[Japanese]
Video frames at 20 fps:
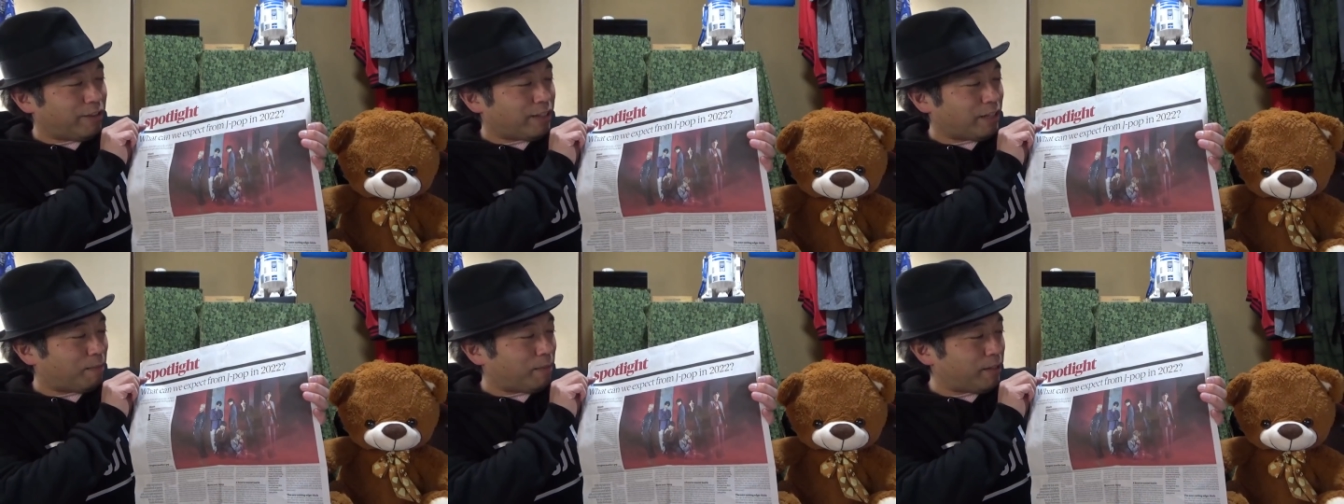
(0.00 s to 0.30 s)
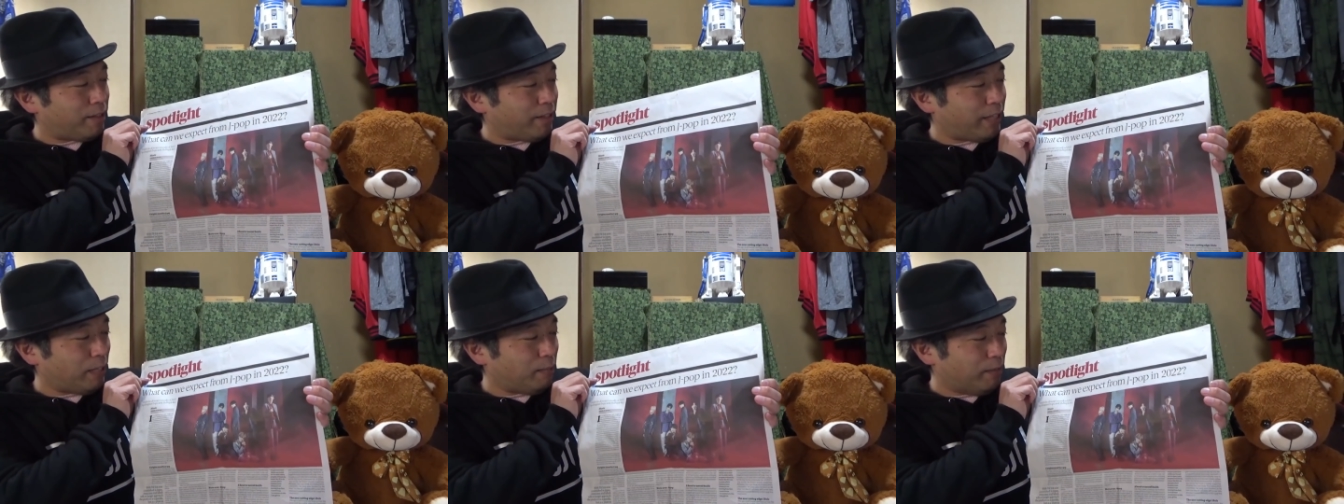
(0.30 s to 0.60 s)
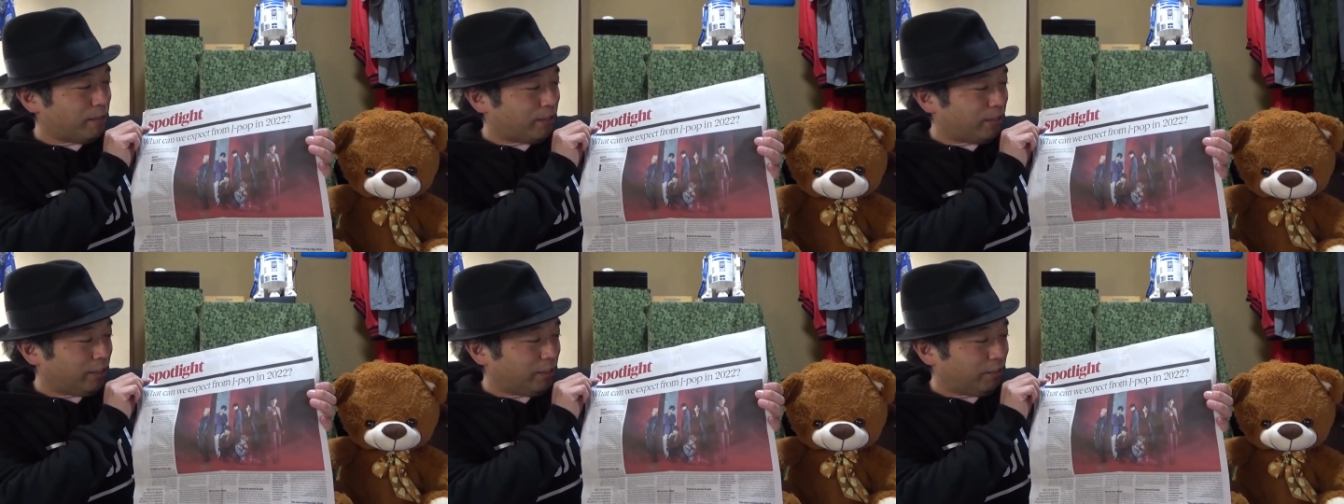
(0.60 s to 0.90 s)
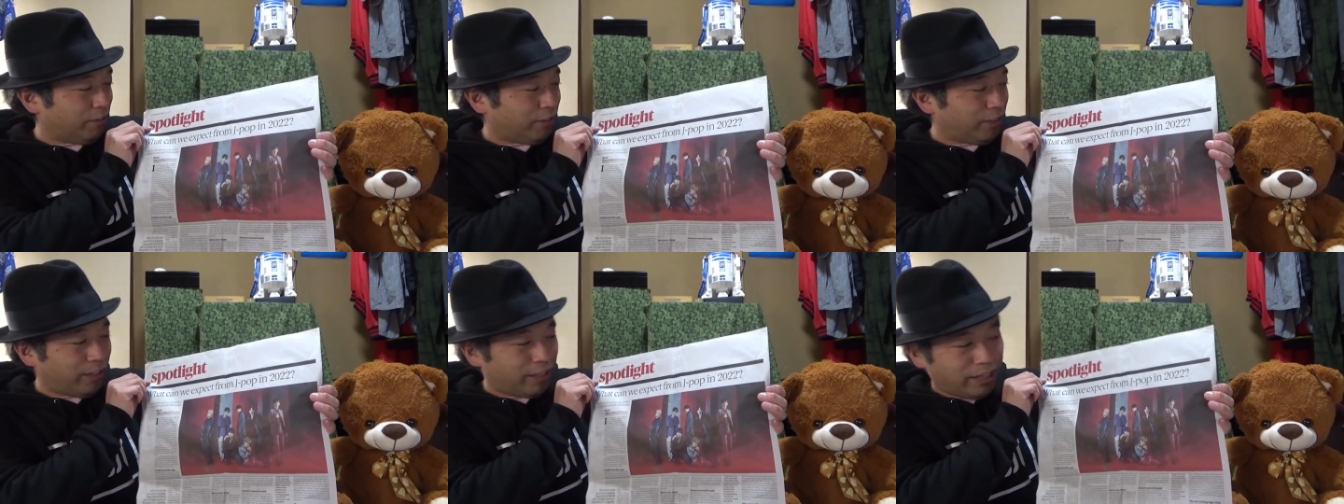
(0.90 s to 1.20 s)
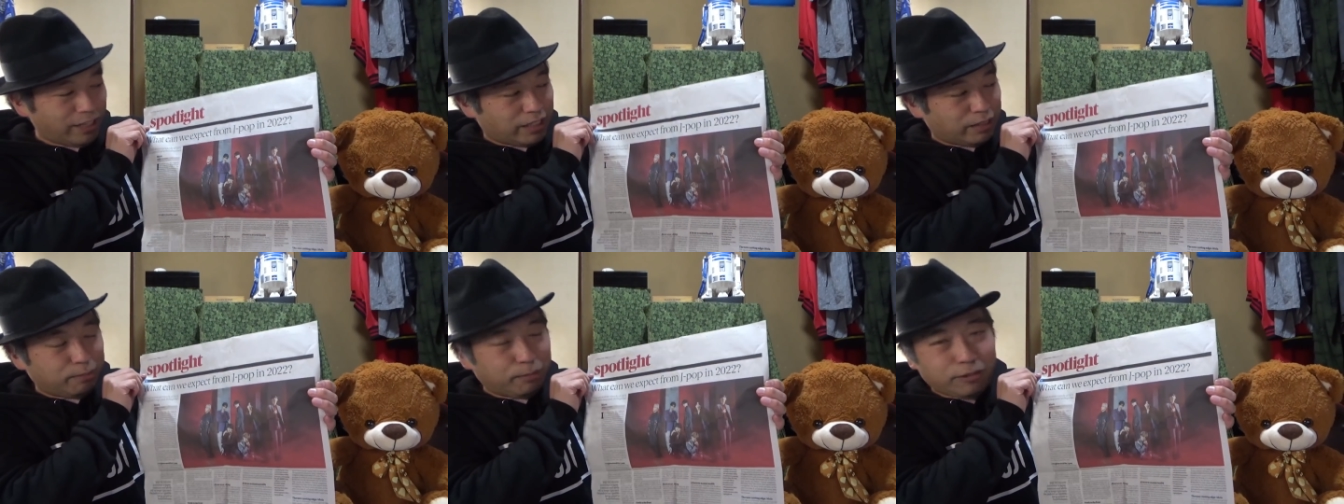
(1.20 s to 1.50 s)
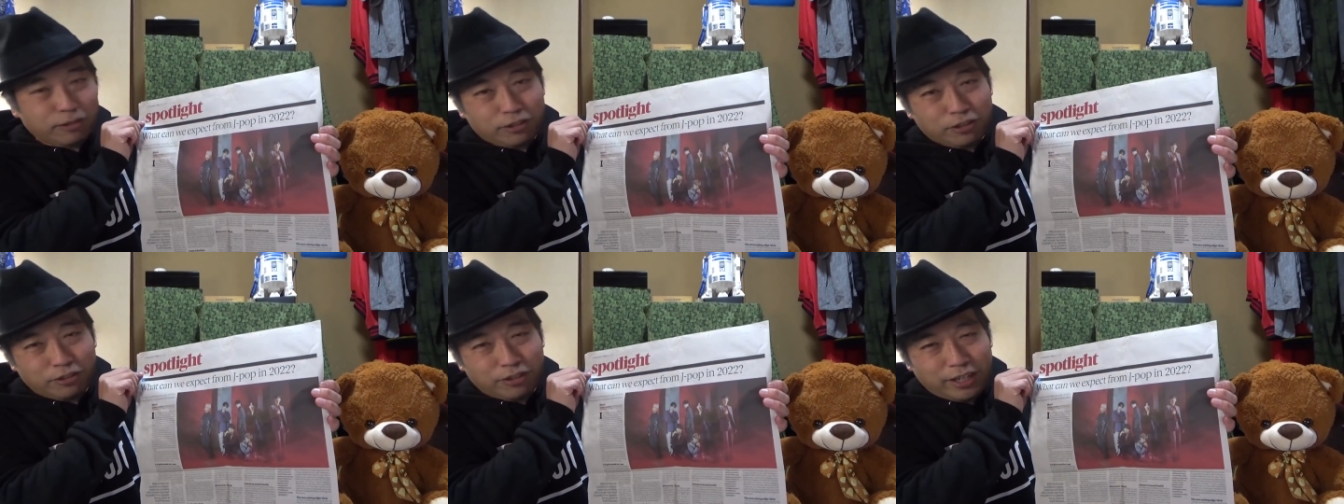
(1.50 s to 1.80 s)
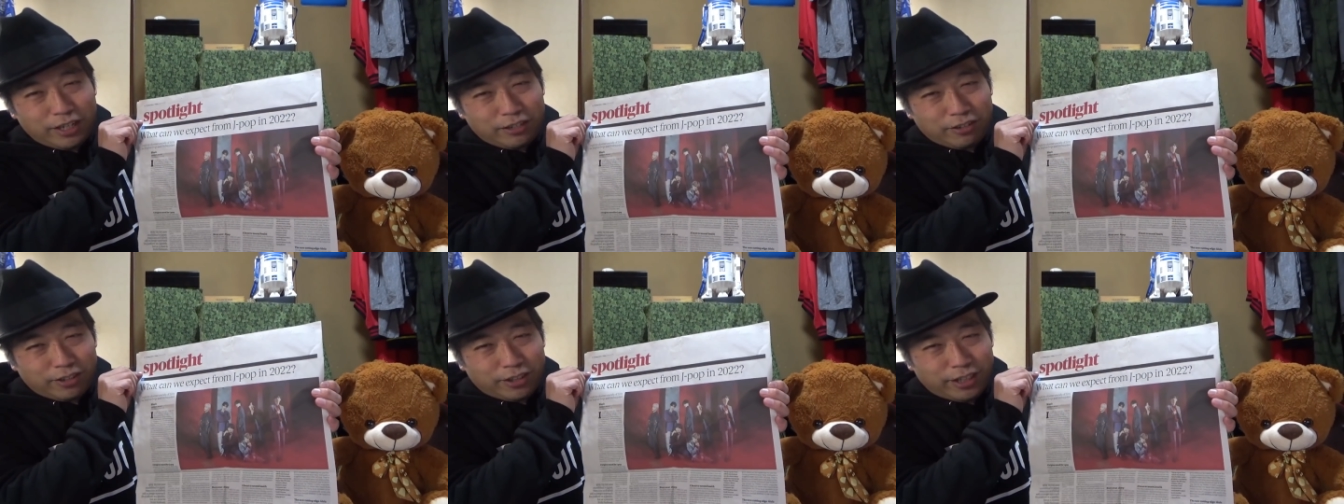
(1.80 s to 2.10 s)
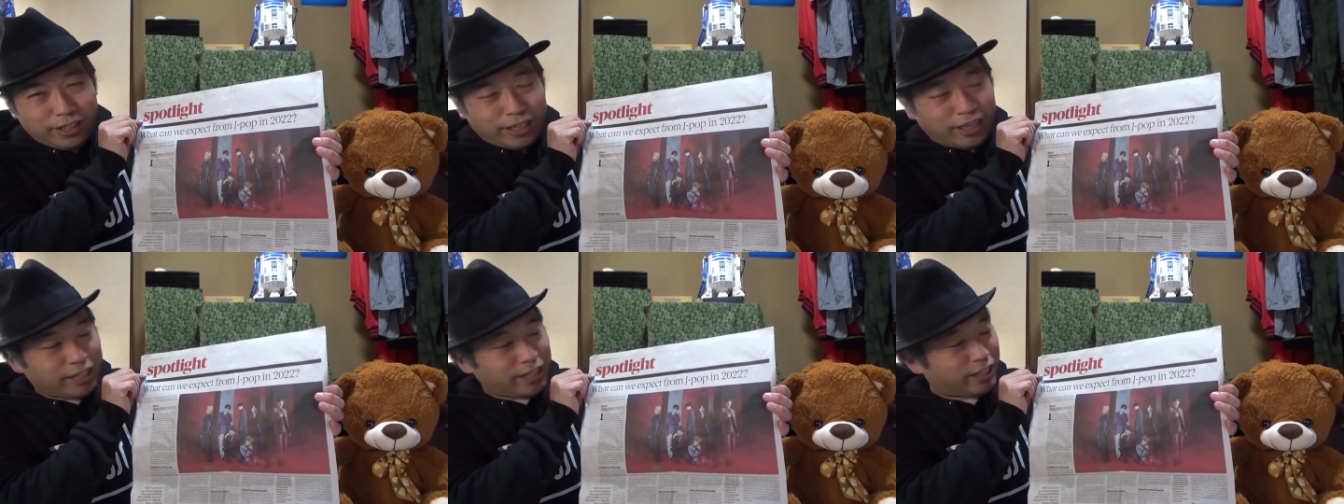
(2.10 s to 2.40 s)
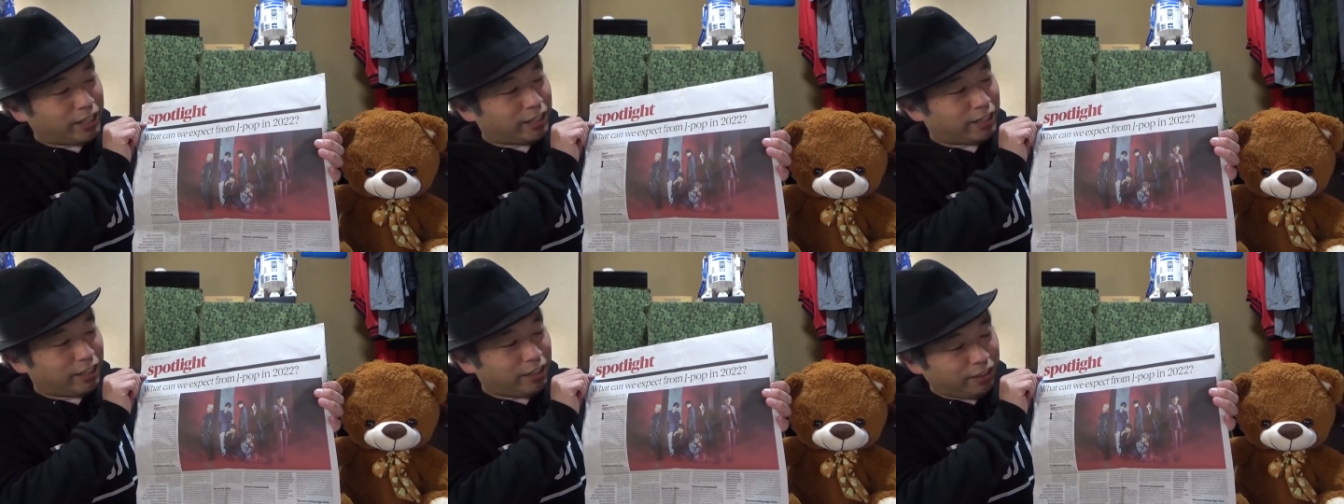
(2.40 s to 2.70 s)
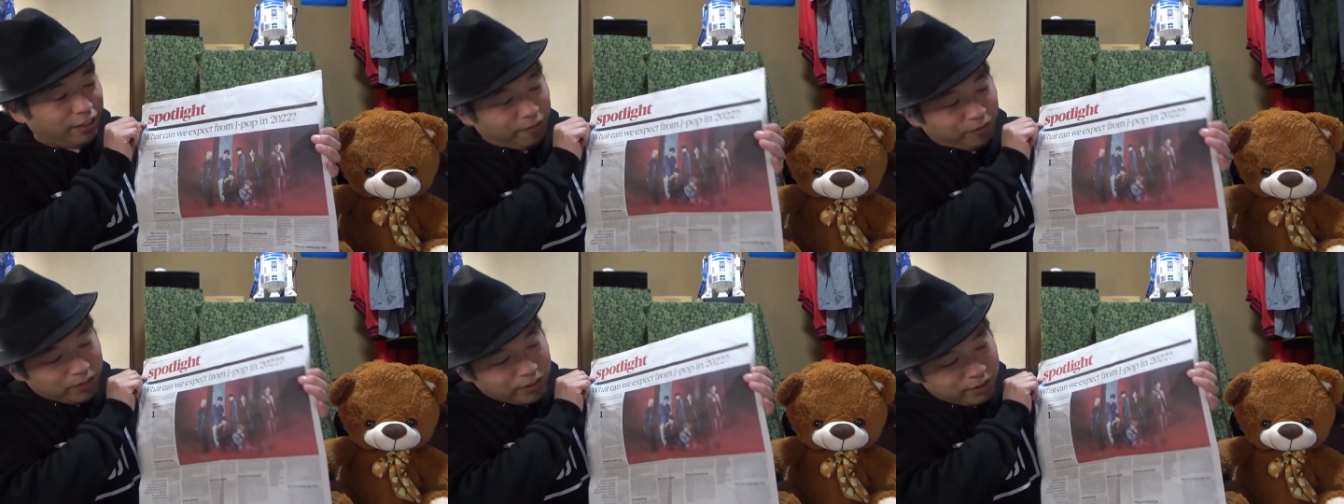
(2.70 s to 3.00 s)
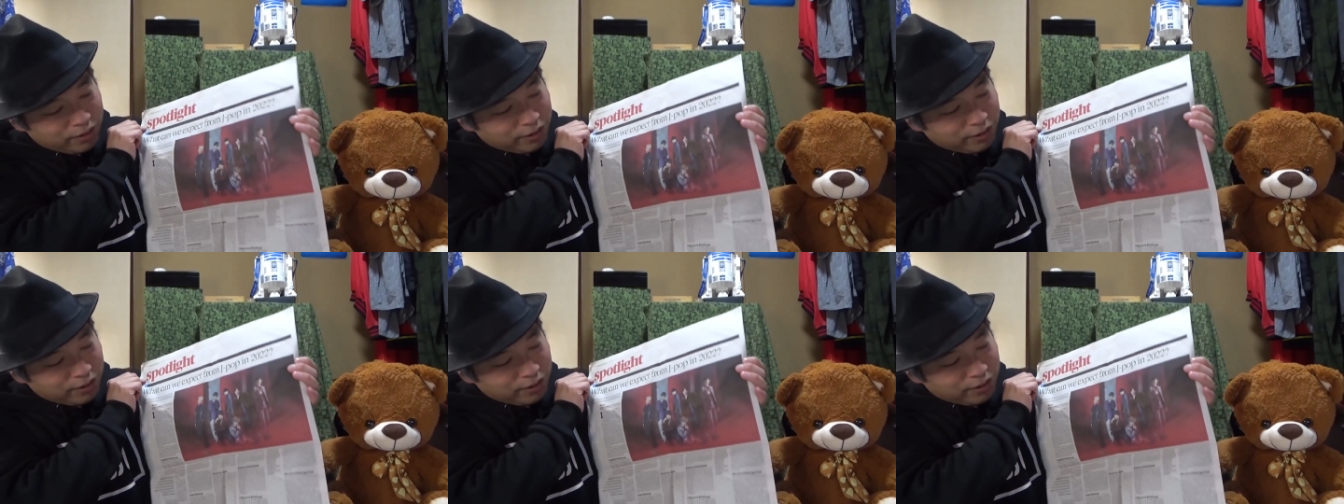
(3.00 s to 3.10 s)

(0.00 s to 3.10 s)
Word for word: ジャパンタイムズに載ってて、スポットライトって書いてあってね、